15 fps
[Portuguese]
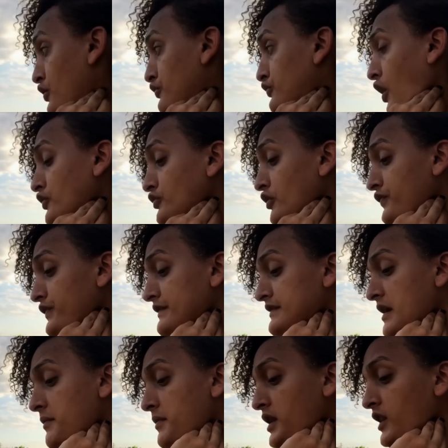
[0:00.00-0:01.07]
Só de ouvir
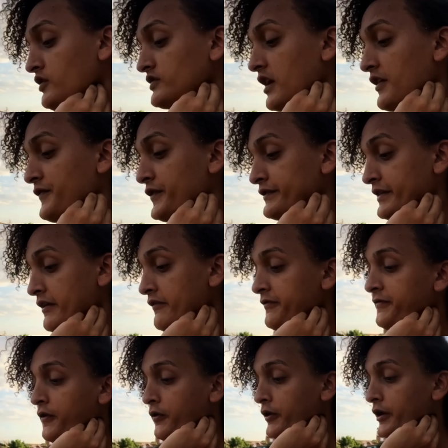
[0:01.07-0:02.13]
essa menina eu já fico sem
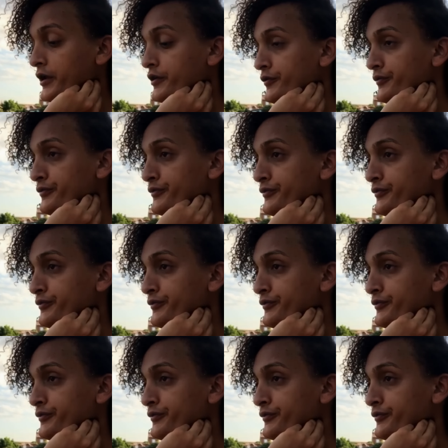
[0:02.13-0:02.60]
fôlego.